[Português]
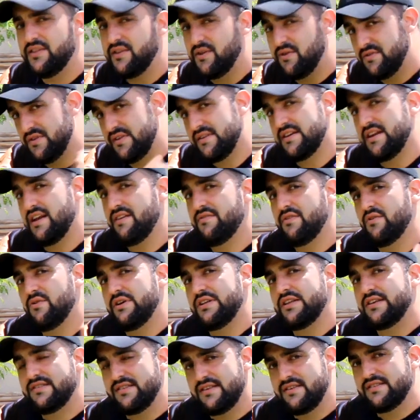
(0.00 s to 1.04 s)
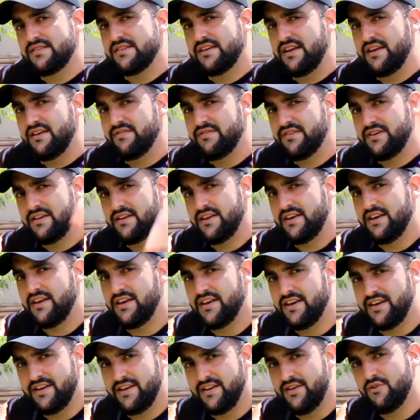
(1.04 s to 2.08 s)
Não se inscreveu ainda, se inscreva.
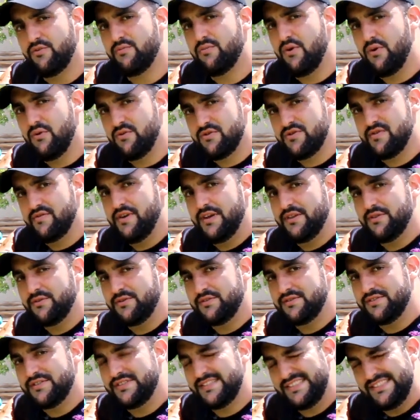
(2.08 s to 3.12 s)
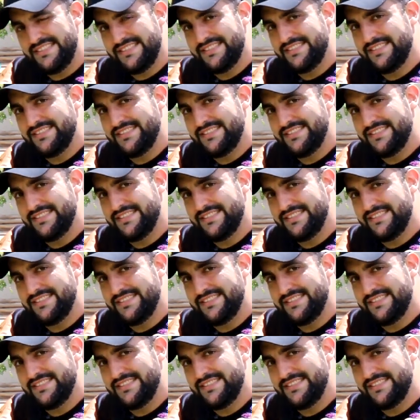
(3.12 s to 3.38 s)
E um bom cultivo a todos.